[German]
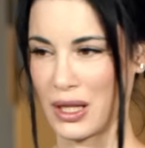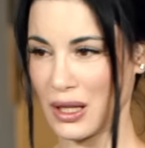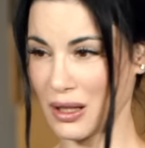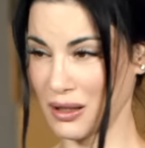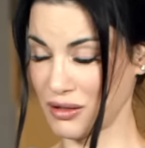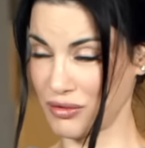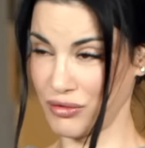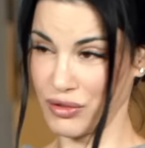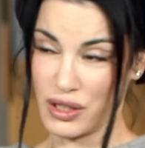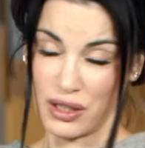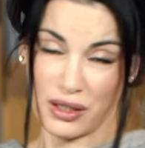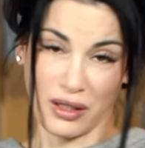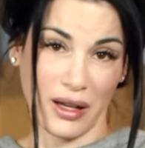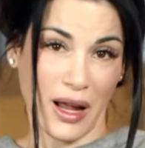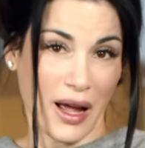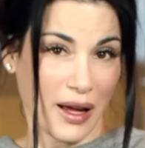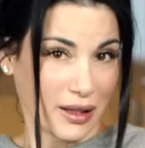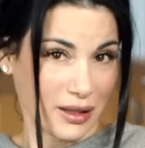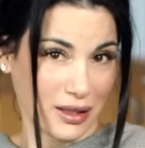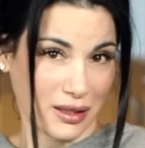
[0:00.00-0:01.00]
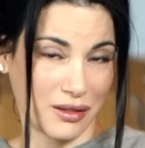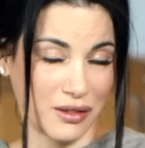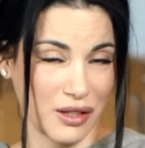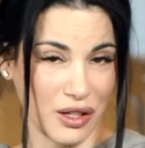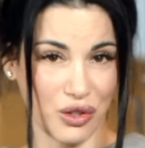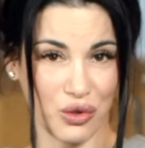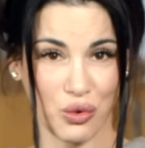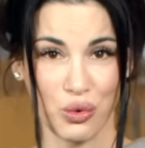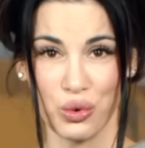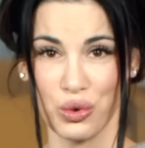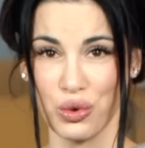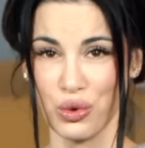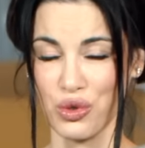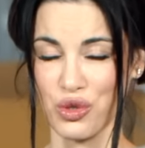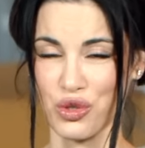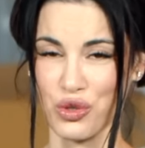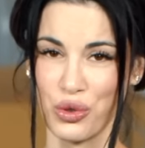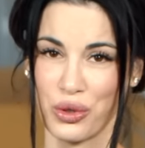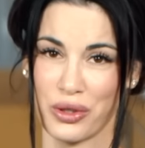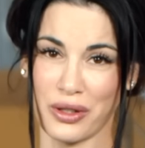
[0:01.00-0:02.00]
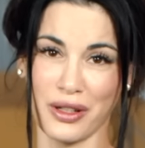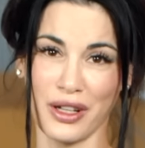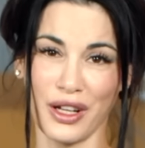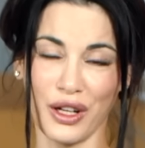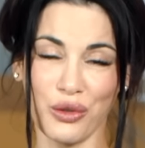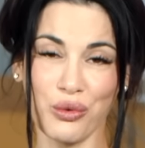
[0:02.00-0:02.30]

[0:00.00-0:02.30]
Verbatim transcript: Es wird in den Nachrichten das Gute und Schöne